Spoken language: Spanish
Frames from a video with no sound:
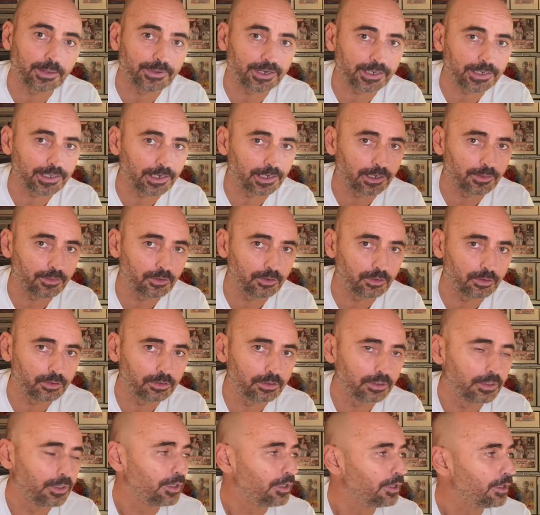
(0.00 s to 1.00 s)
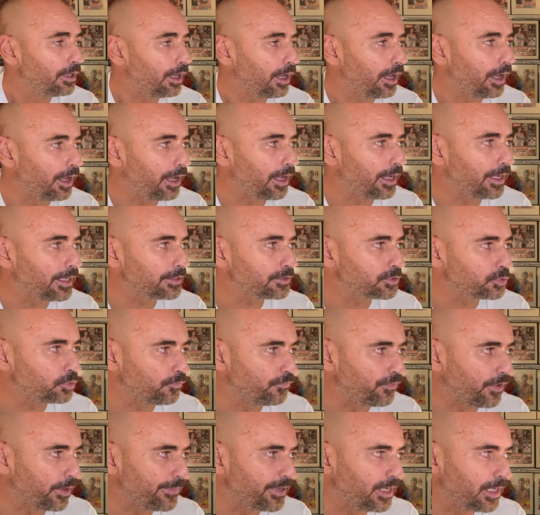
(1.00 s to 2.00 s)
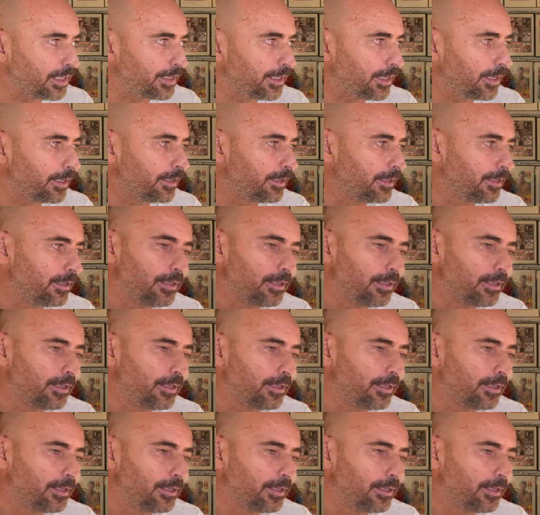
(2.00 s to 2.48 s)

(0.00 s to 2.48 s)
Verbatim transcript: María Aldón a su familia.